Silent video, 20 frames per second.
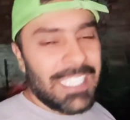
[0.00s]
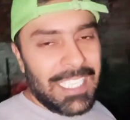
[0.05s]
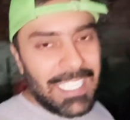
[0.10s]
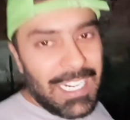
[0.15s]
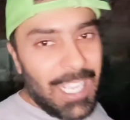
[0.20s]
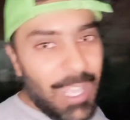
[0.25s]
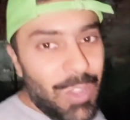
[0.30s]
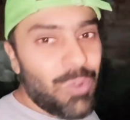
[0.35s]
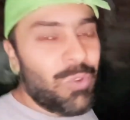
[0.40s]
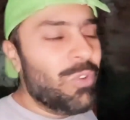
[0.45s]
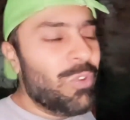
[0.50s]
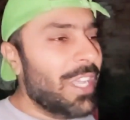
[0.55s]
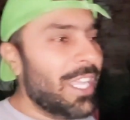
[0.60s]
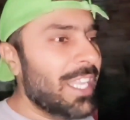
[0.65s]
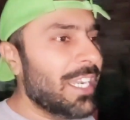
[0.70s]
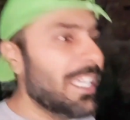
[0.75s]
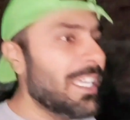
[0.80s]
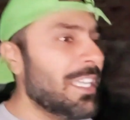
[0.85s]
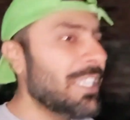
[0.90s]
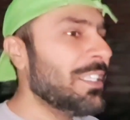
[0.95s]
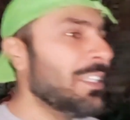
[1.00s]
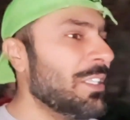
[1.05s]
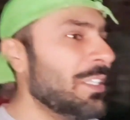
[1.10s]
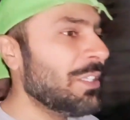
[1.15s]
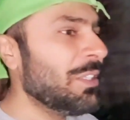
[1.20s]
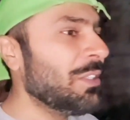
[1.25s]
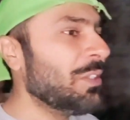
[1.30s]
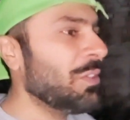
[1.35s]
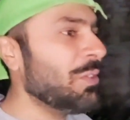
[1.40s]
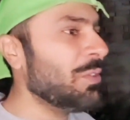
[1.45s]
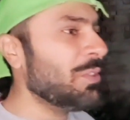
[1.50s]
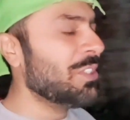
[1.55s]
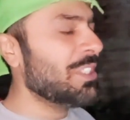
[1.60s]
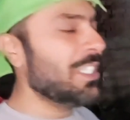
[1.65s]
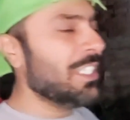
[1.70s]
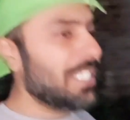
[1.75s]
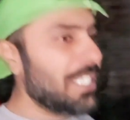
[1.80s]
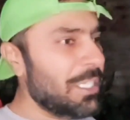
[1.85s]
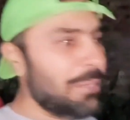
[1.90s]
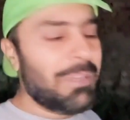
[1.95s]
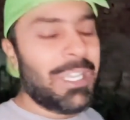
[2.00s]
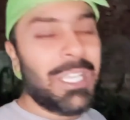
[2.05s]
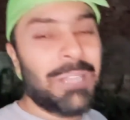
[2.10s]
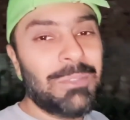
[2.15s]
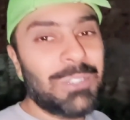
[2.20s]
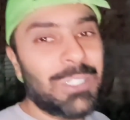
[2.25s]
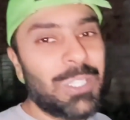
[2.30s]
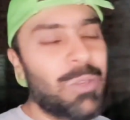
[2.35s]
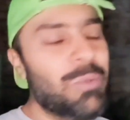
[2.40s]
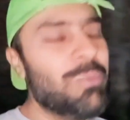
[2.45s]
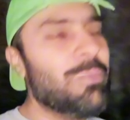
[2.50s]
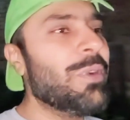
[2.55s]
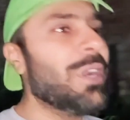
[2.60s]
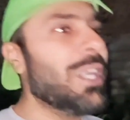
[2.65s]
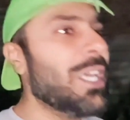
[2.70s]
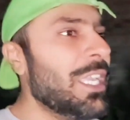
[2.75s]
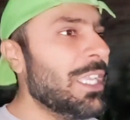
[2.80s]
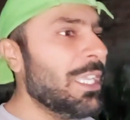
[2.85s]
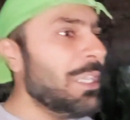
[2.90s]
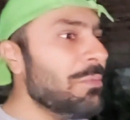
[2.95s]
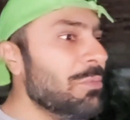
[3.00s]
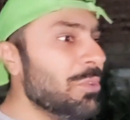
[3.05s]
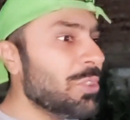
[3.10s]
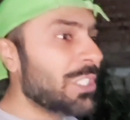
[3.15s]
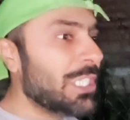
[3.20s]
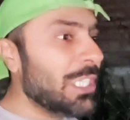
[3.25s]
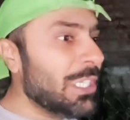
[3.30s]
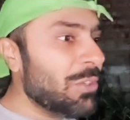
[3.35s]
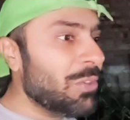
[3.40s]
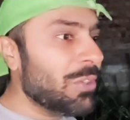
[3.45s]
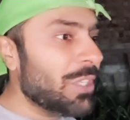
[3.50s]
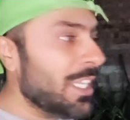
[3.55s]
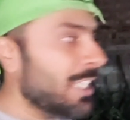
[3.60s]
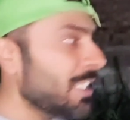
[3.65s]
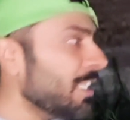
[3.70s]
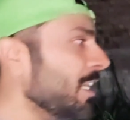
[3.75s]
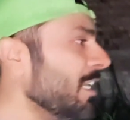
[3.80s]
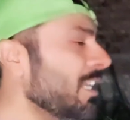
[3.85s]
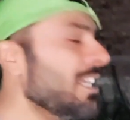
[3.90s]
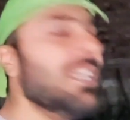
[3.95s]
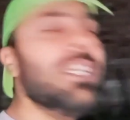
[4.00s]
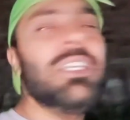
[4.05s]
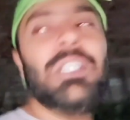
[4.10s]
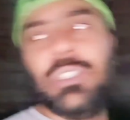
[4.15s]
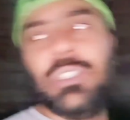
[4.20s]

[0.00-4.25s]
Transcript: अंधेरा हुआ है ना तो सच्ची बात बताऊं बड़ा ही मुश्किल हो गया था